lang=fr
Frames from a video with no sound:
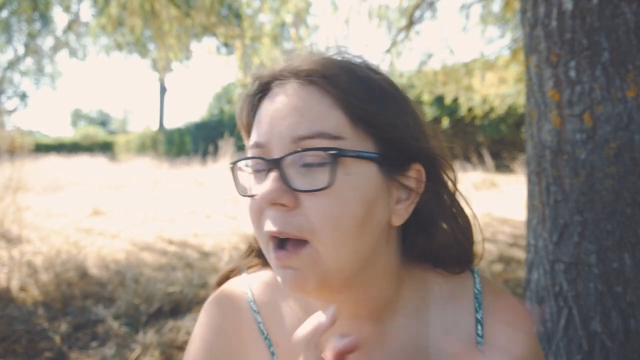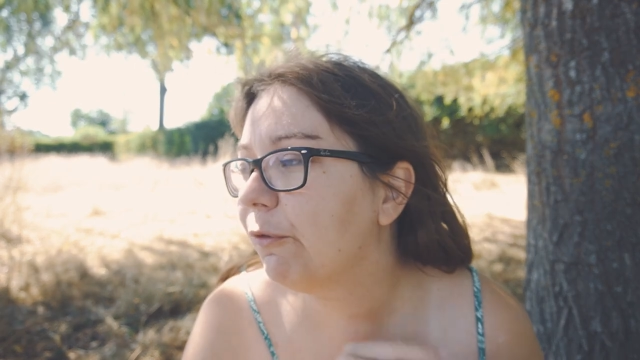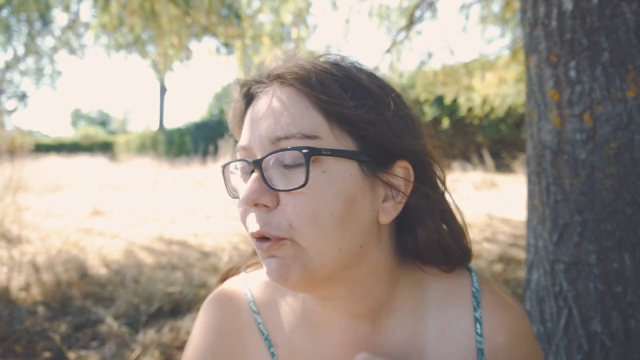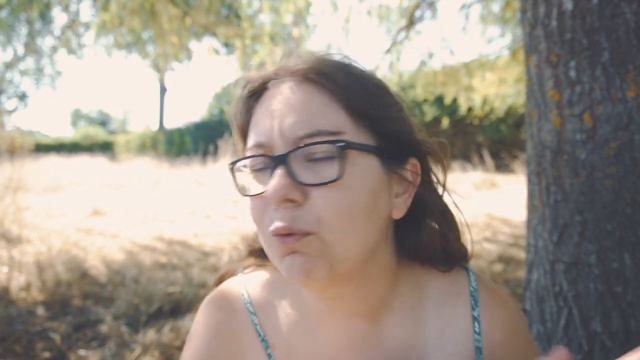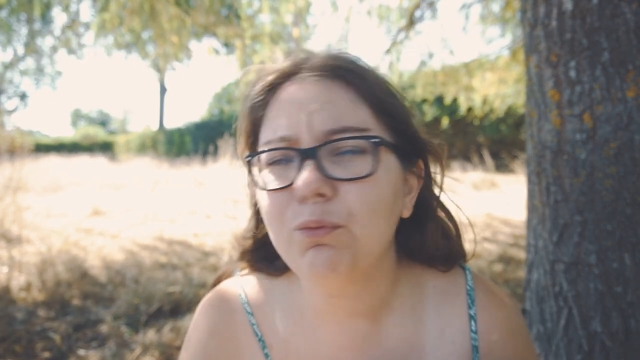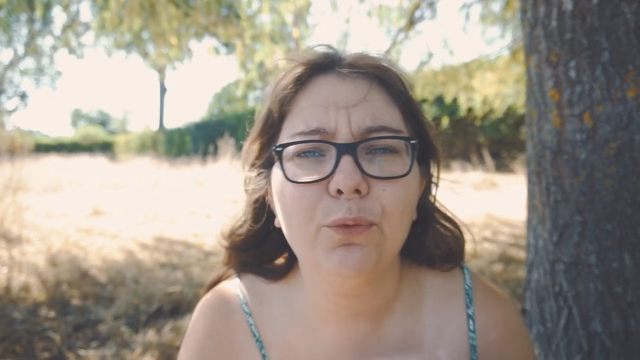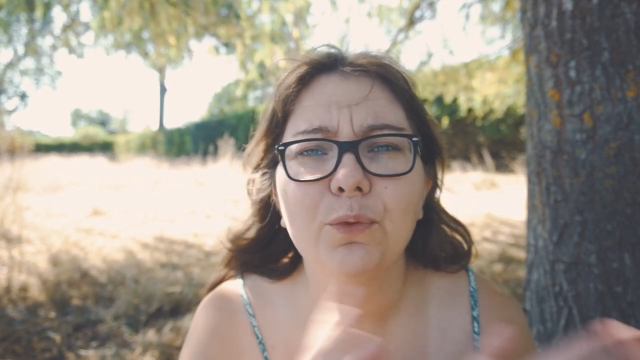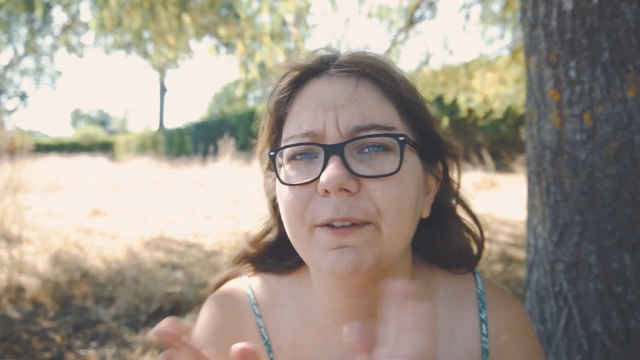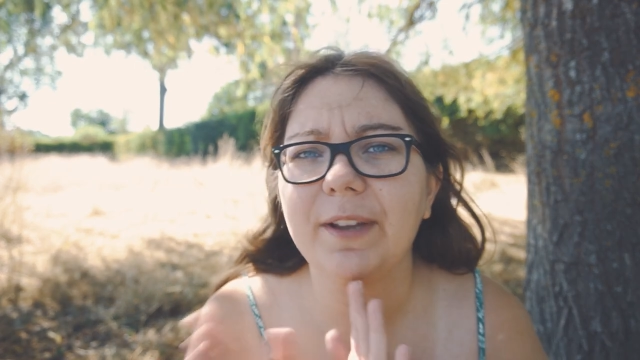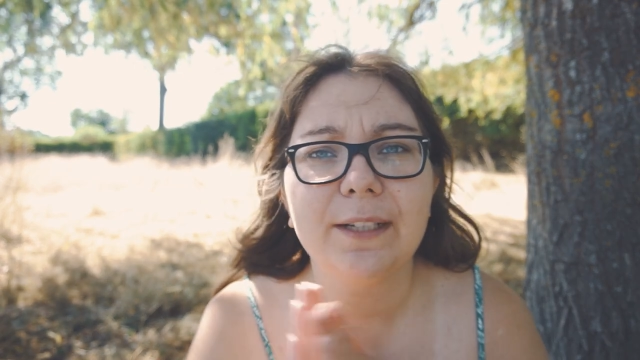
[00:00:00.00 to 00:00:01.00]
avant ou
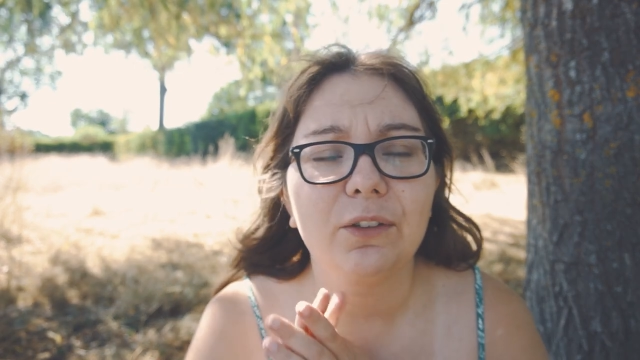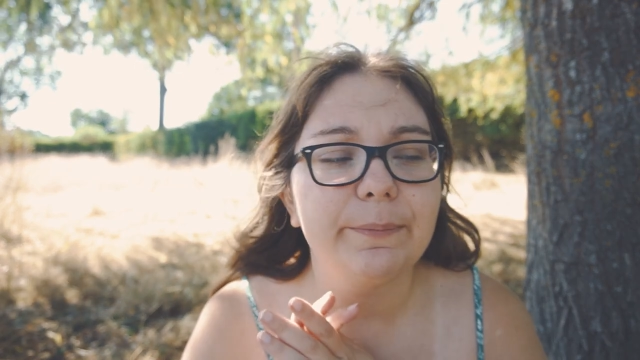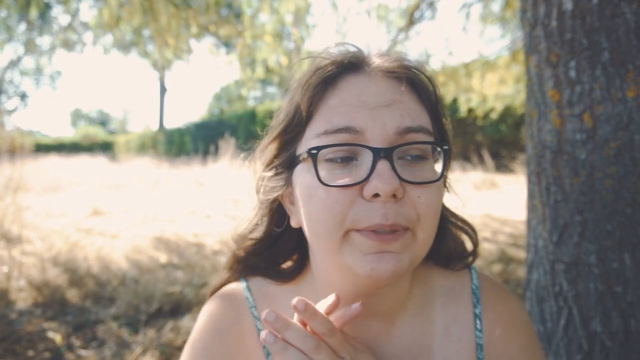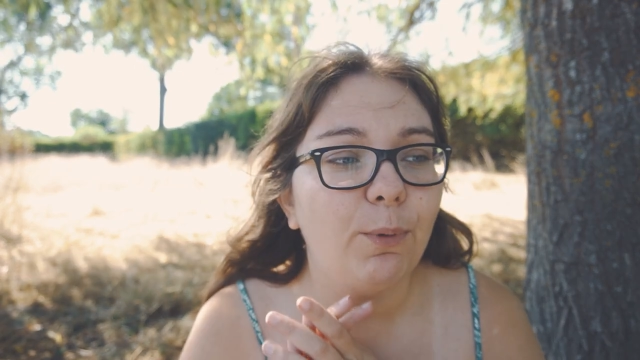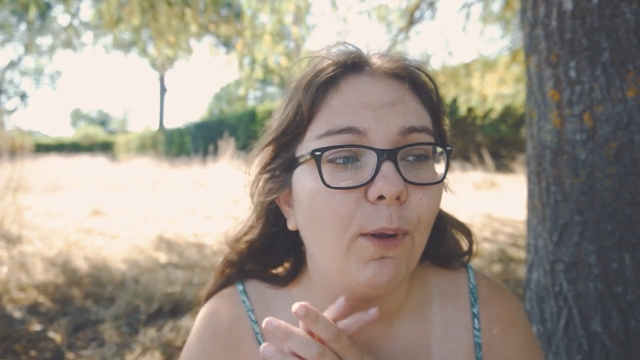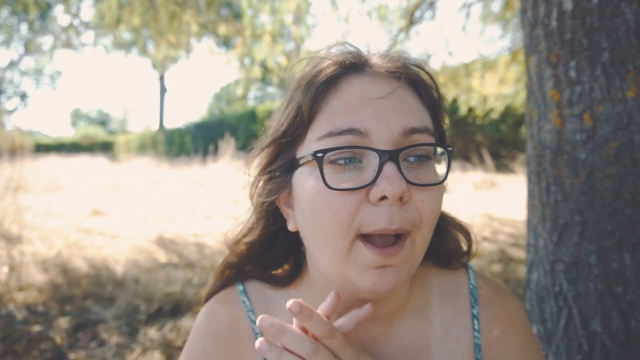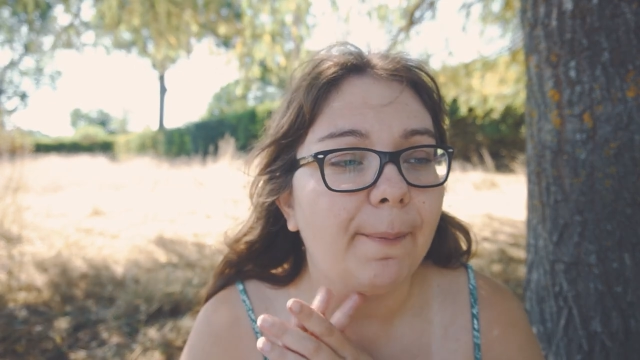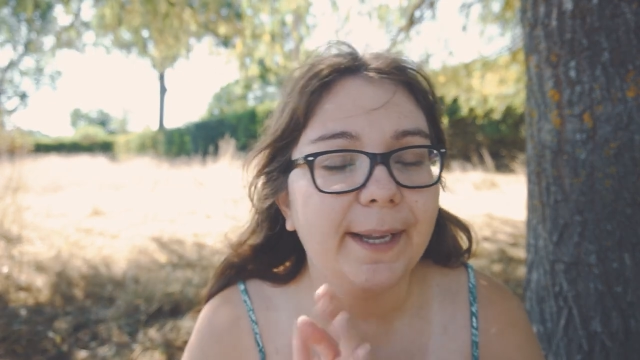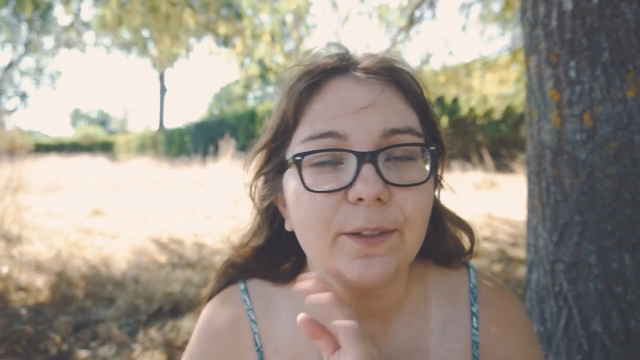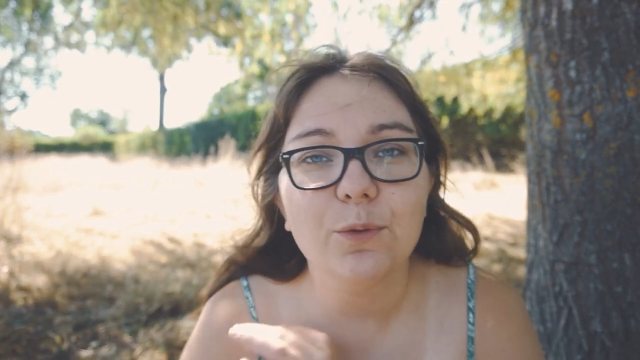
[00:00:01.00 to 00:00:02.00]
vous la verrez dans les petits plans
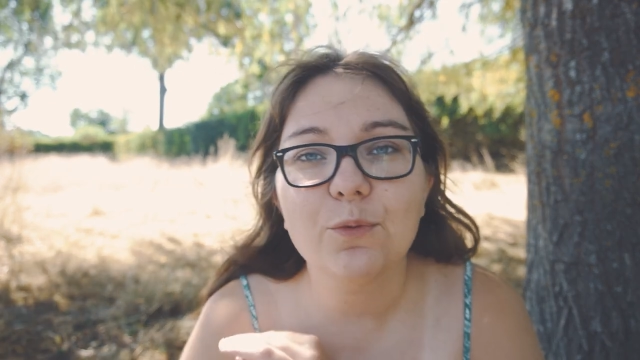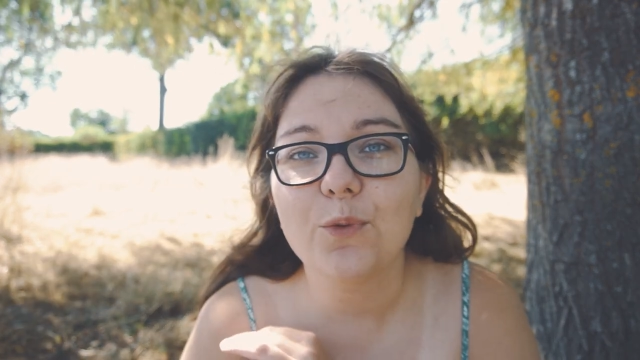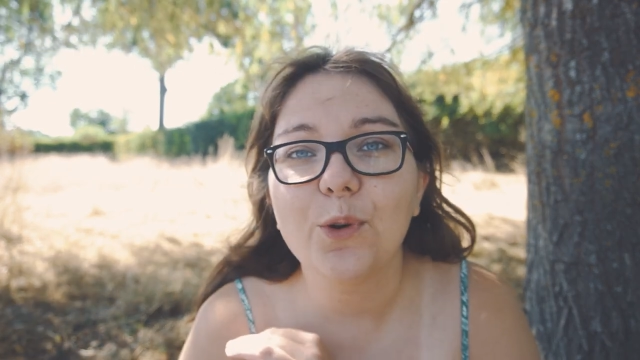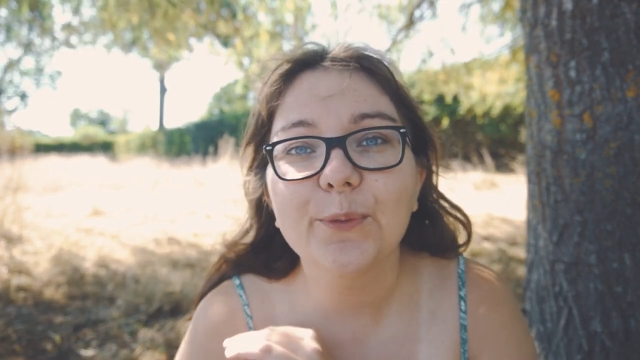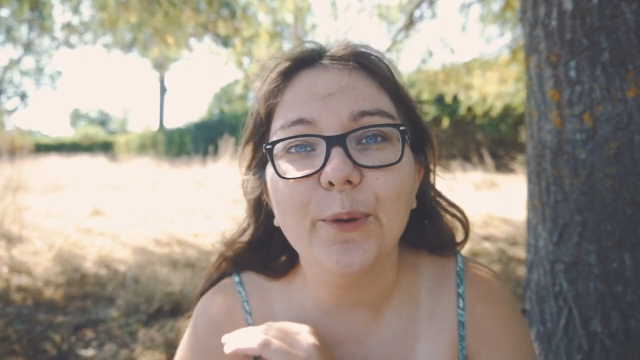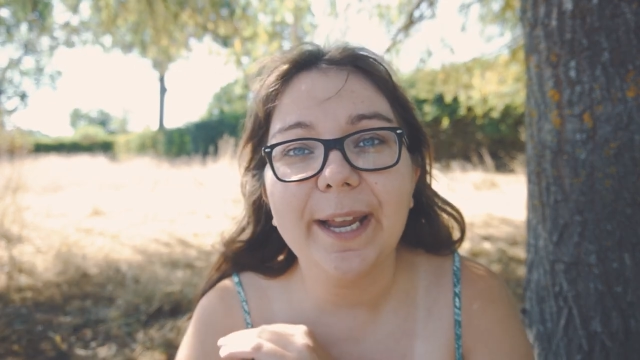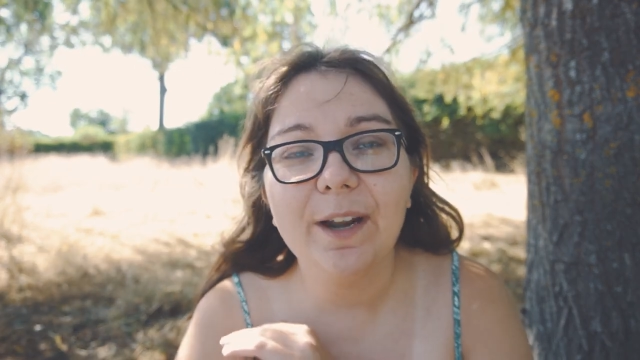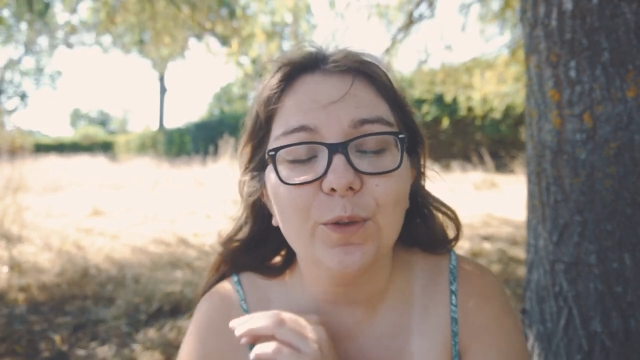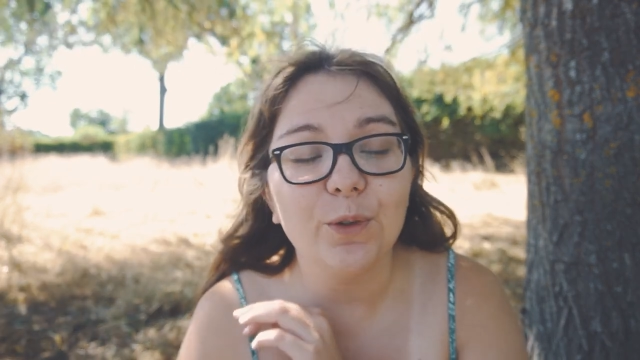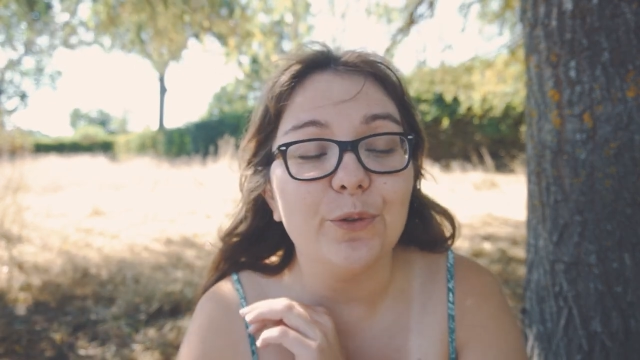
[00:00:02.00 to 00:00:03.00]
après selon dans
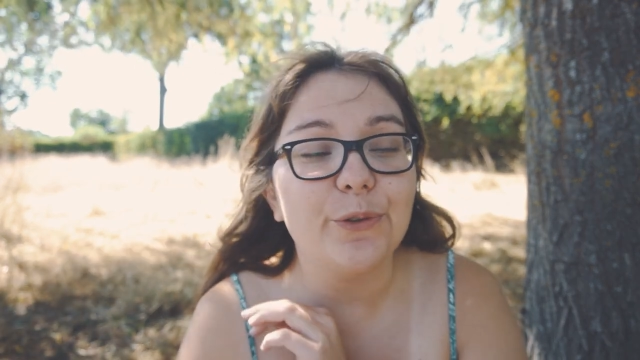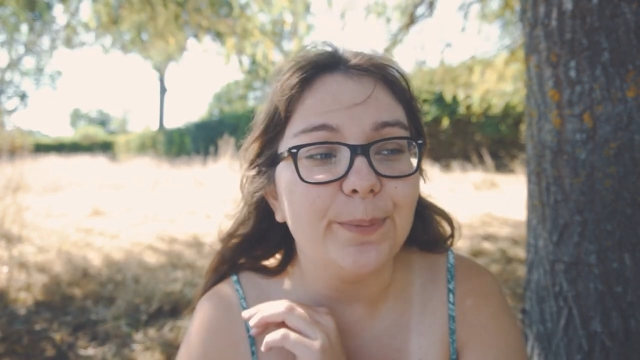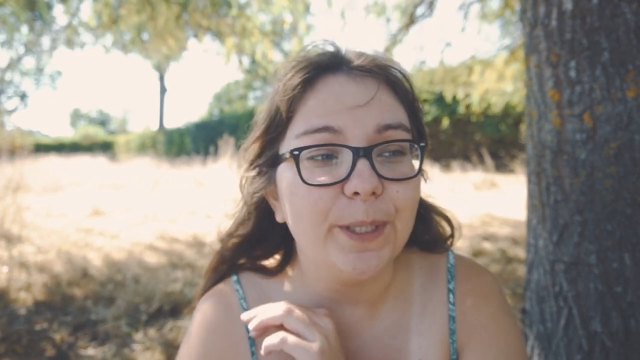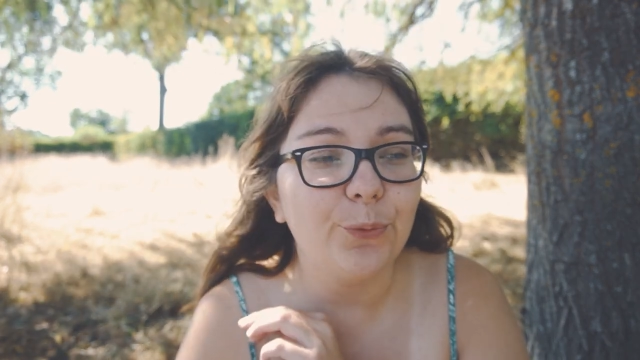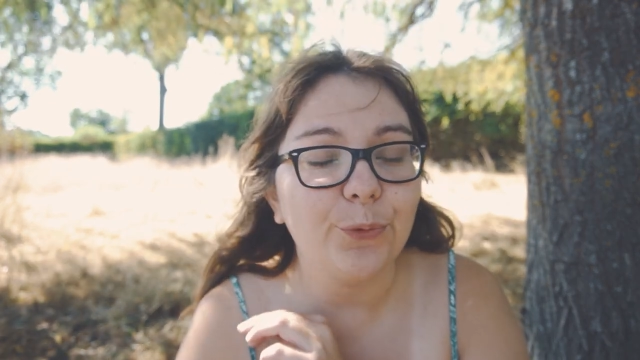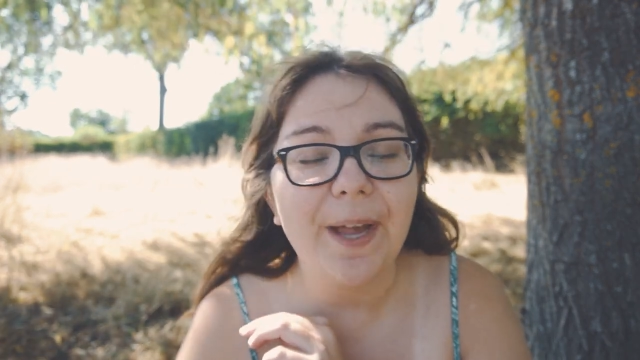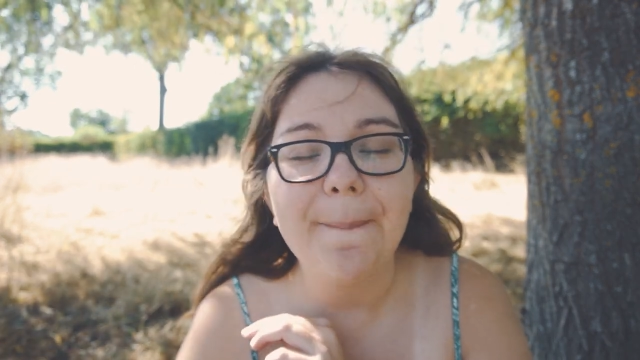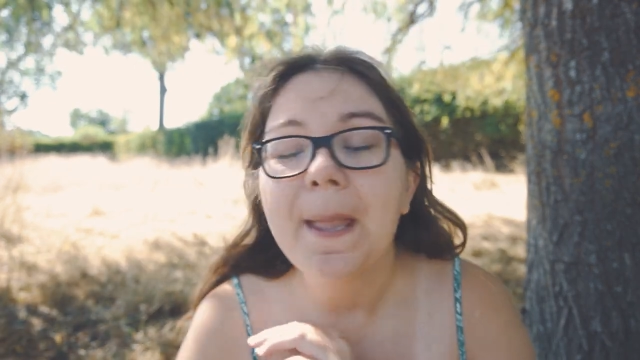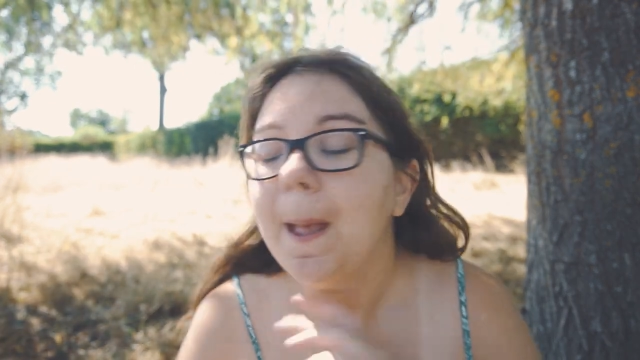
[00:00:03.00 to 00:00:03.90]
quel ordre je mets tout ça